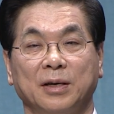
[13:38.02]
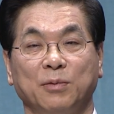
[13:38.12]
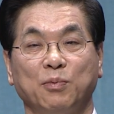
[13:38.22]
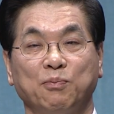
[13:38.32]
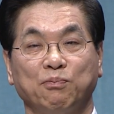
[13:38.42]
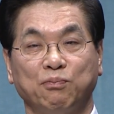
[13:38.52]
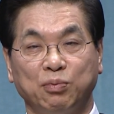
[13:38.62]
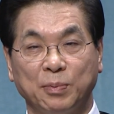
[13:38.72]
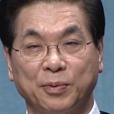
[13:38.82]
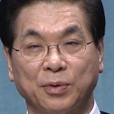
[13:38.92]
이
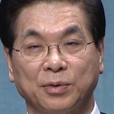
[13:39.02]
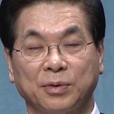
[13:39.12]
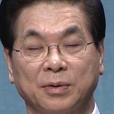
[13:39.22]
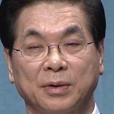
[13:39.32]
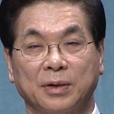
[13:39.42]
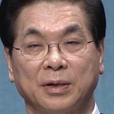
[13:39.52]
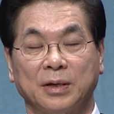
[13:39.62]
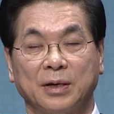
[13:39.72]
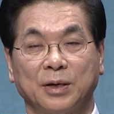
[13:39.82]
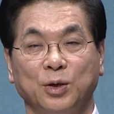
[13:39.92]
풀물불은
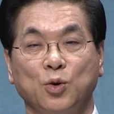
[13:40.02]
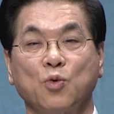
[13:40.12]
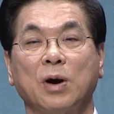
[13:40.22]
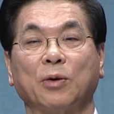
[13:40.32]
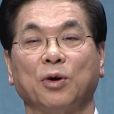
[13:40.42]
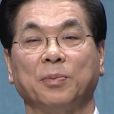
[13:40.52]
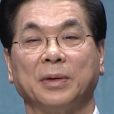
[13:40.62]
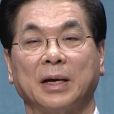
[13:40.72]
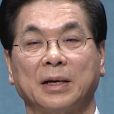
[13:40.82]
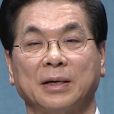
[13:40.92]

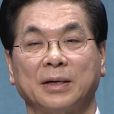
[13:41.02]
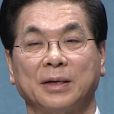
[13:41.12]
용광로입니다.